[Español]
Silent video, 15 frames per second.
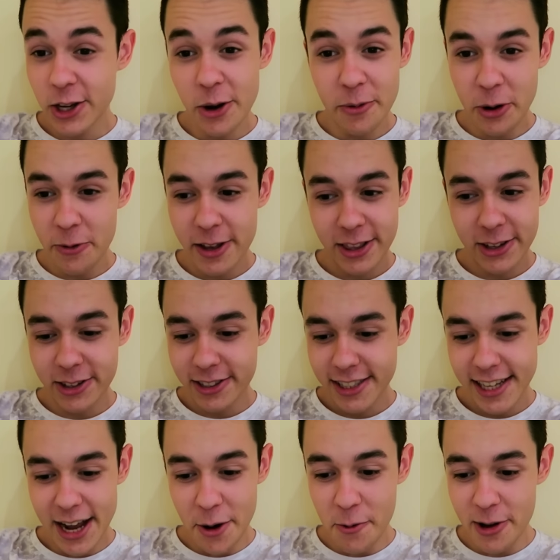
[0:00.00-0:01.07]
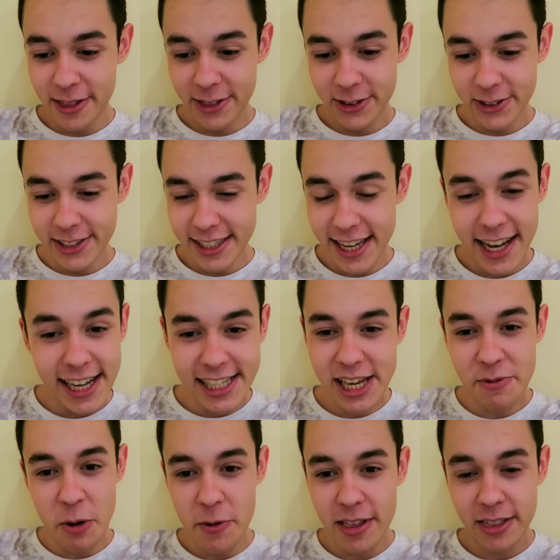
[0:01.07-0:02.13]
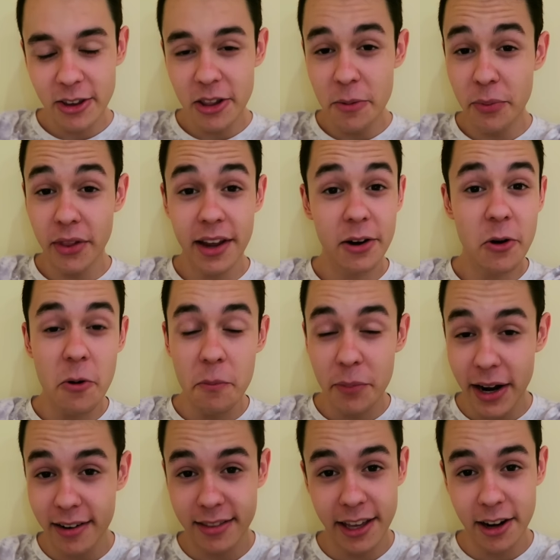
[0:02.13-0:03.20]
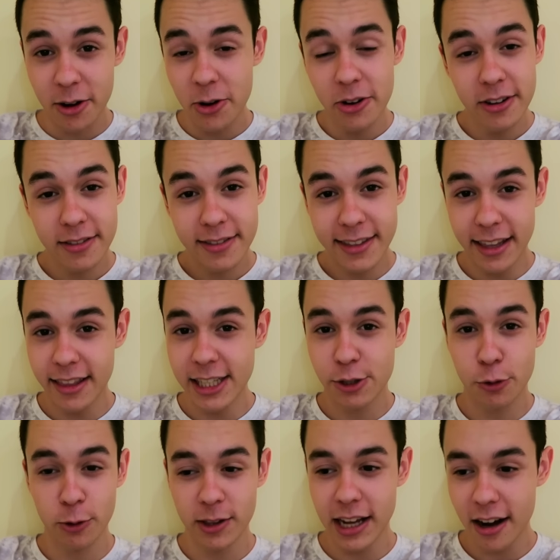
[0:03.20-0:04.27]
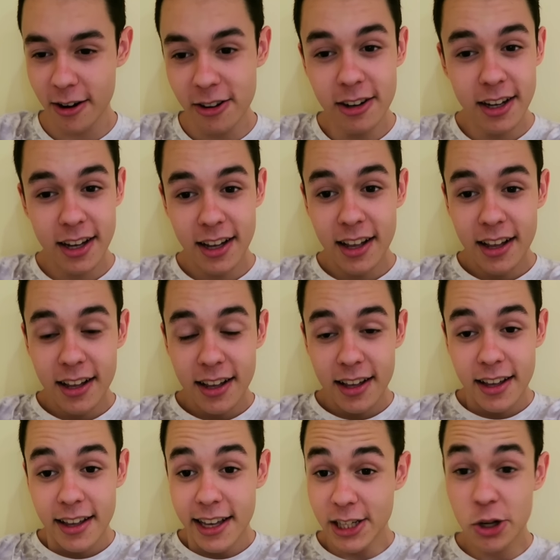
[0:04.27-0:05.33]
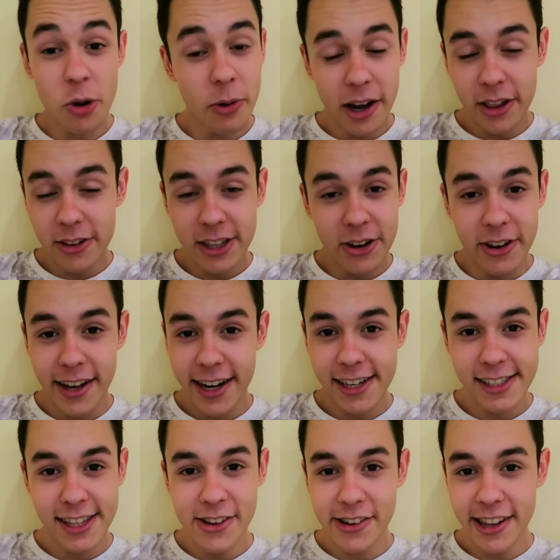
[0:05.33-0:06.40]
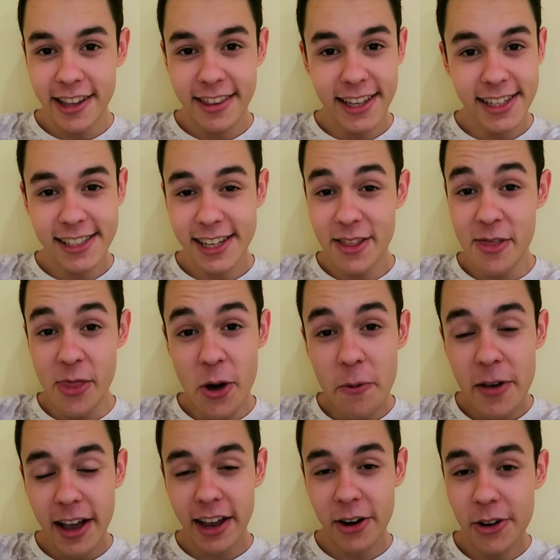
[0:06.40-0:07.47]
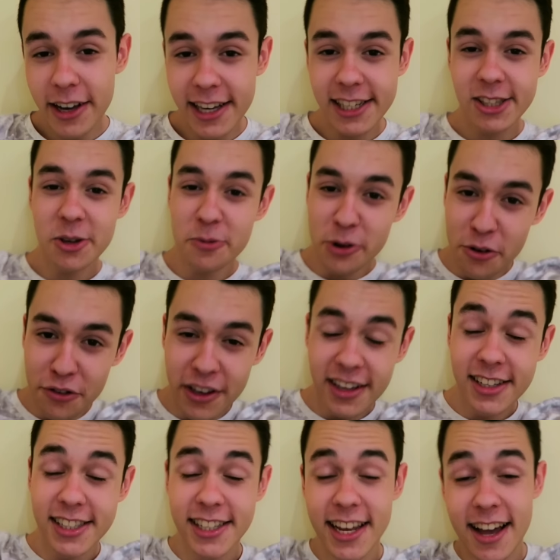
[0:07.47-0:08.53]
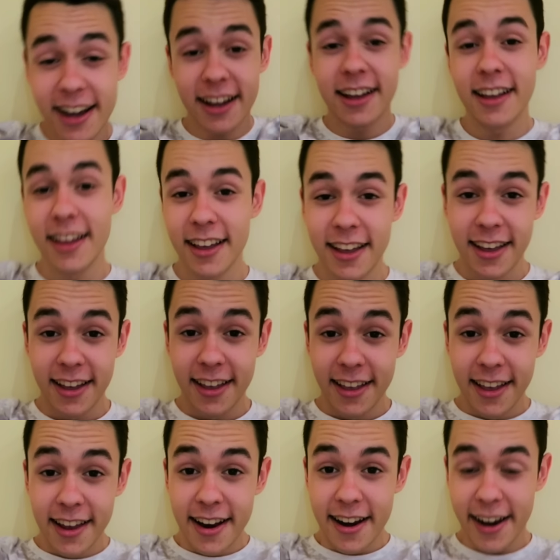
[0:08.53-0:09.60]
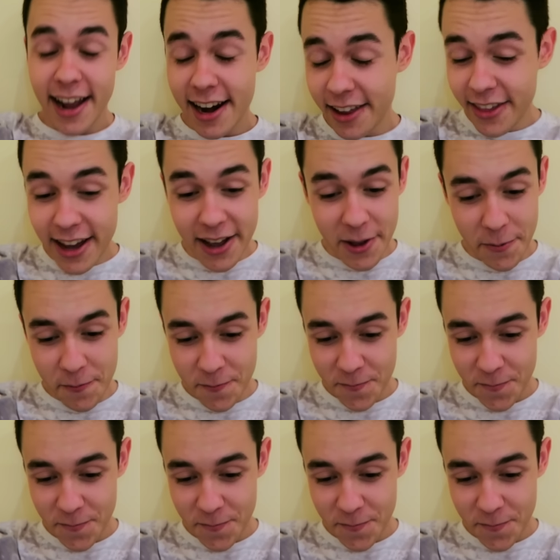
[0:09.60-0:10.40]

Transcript: se lo prometo, o sea, cuando llega ese momento de poder compartirlo, de disfrutarlo, es como que no te lo crees, tío, que dices, no me creo que esto por fin se haga. Realidad.